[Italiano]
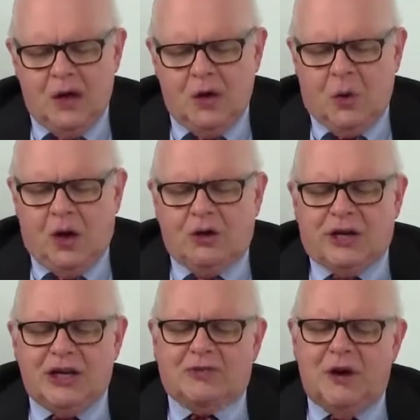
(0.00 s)
Quello
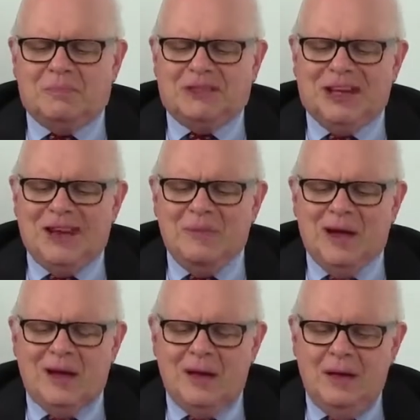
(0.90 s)
che Trump
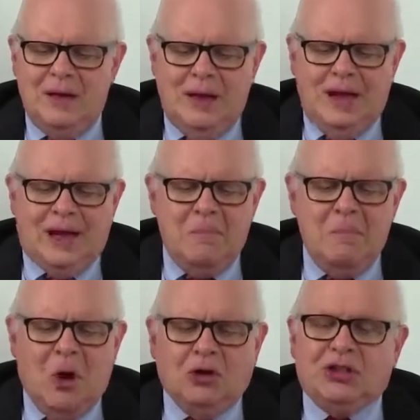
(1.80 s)
teme è che
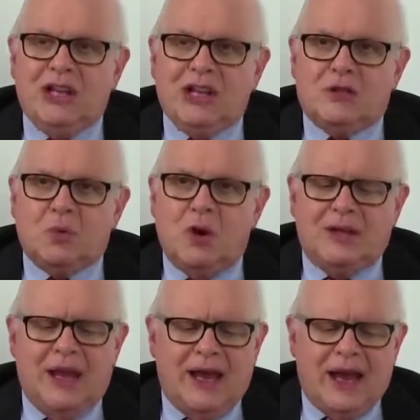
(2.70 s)
molti dei suoi
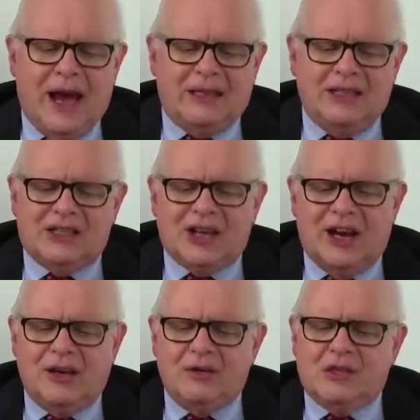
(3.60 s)
delegati
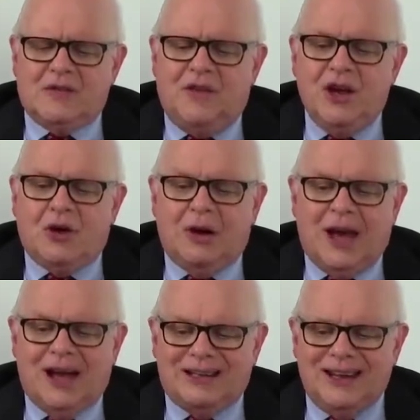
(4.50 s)
saranno
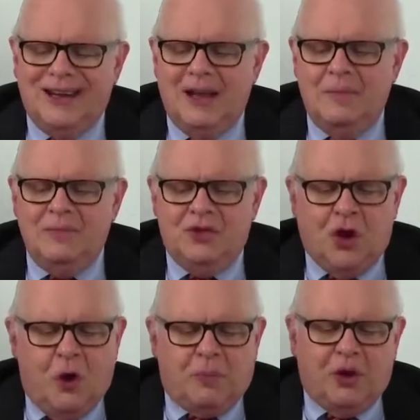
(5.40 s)
svincolati
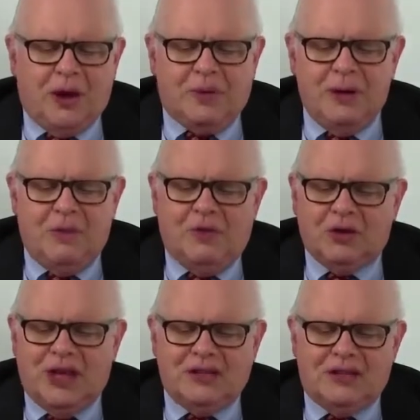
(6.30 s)
dopo la prima
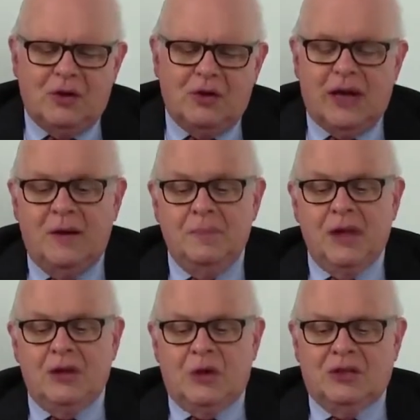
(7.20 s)
votazione,
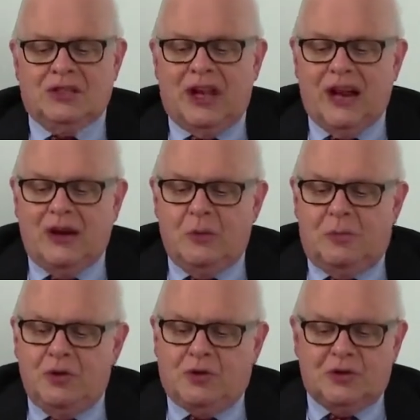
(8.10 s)
non saranno
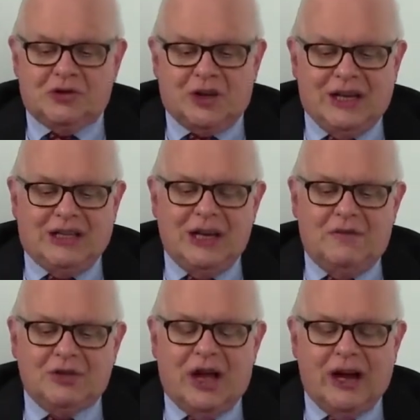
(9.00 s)
più costretti a
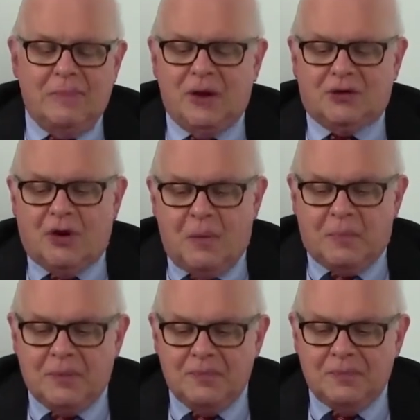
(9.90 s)
votare per
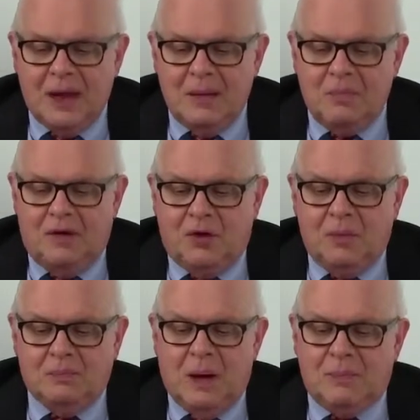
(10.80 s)
Trump, ma,
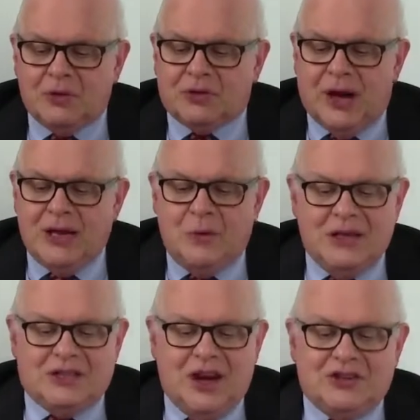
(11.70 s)
vo- ma potranno
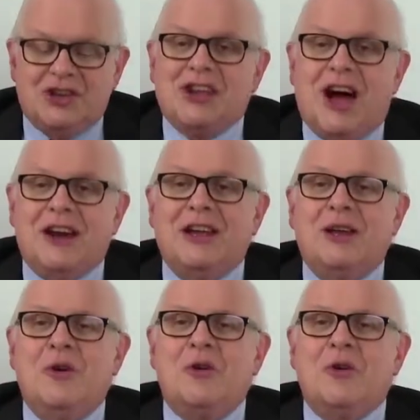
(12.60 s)
esercitare
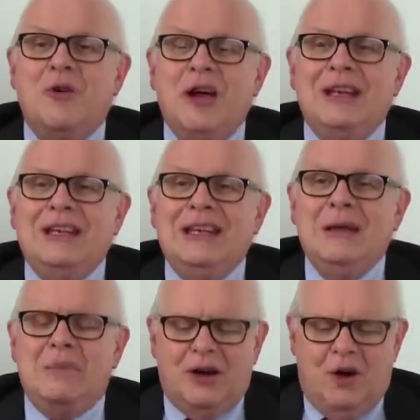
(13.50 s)
il loro
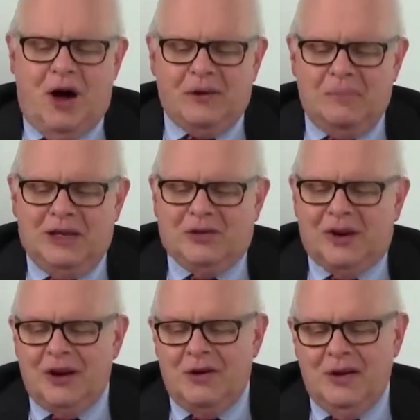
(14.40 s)
libero
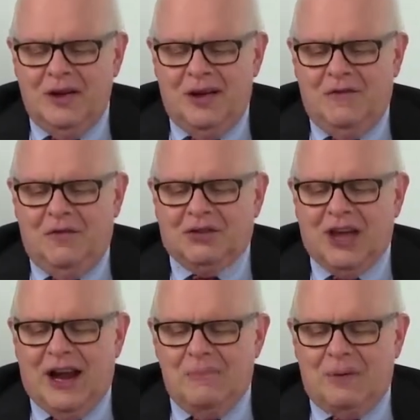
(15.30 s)
arbitrio e
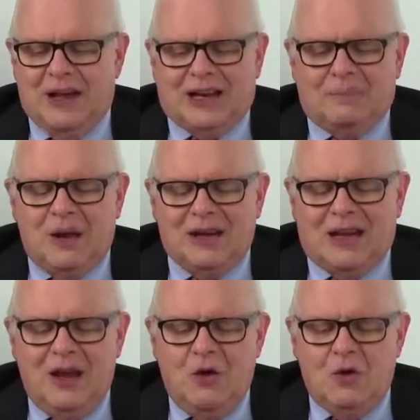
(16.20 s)
votare per
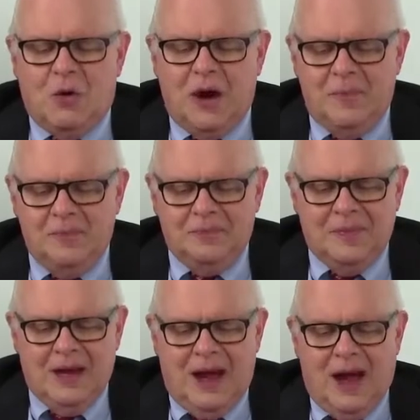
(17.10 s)
chiunque,
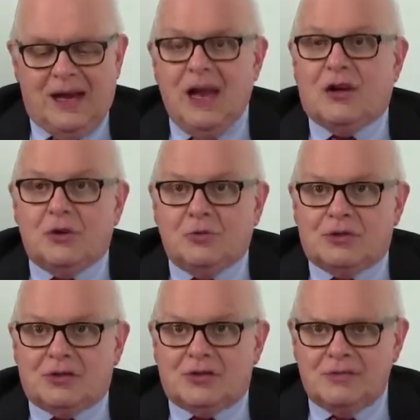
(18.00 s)
anche
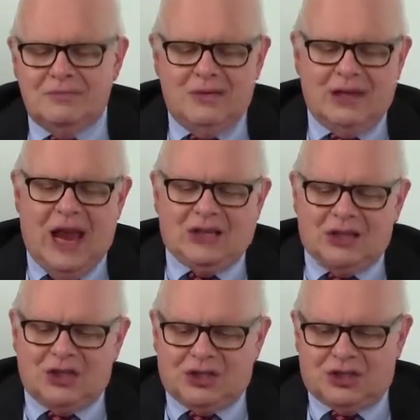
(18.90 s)
Cruz,
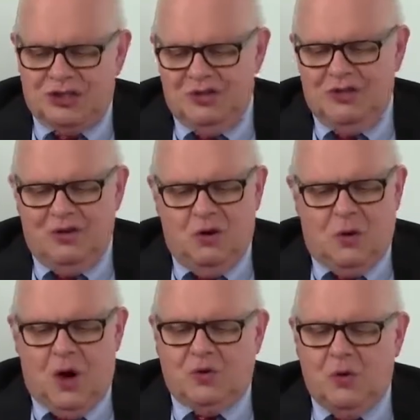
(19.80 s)
Kasich o
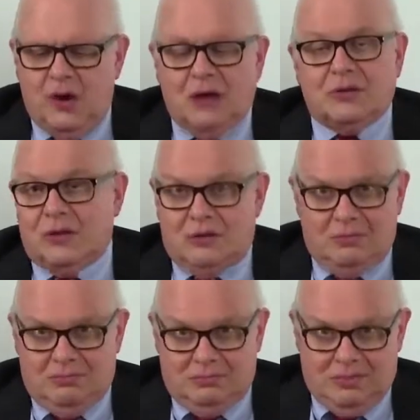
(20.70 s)
qualcun altro
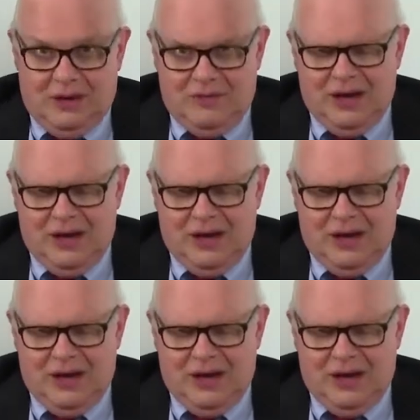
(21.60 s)
che